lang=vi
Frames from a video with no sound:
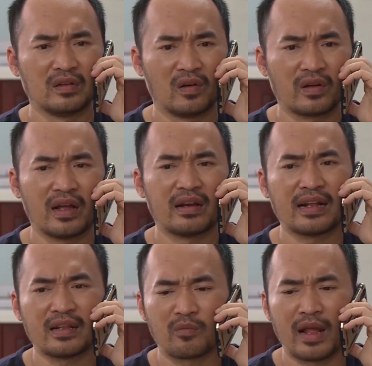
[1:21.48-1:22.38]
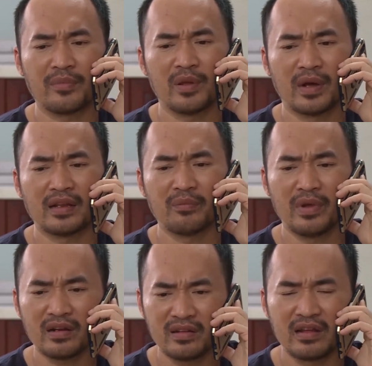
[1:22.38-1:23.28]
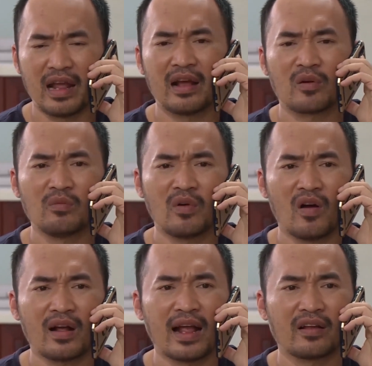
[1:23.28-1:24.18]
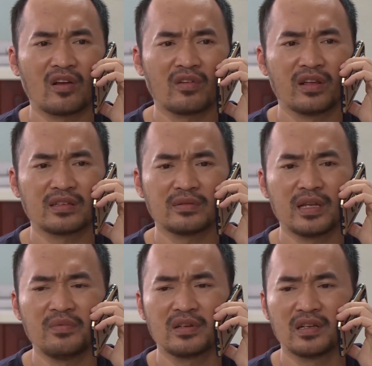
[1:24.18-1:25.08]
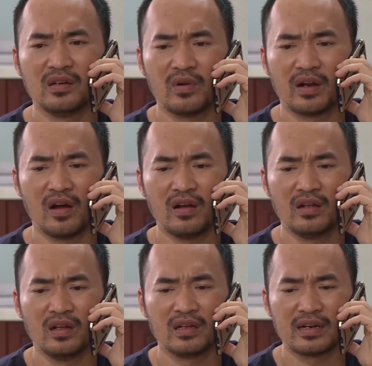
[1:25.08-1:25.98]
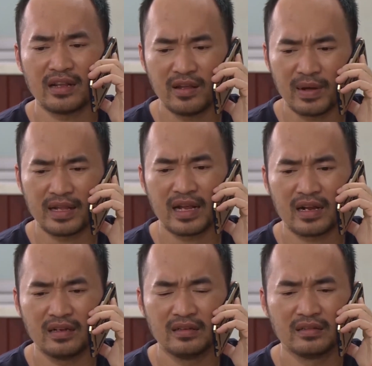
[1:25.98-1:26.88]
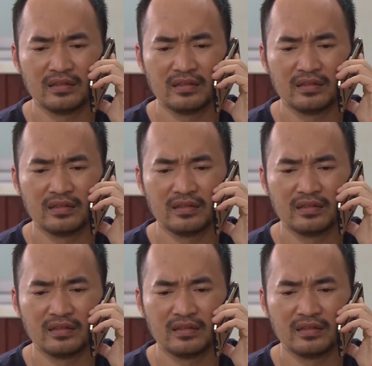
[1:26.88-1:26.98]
ok ráng thông cảm giùm anh anh biết như vậy là cũng khó khăn cho việc sắp xếp nhân sự ngoài đó ráng giúp anh nha cưng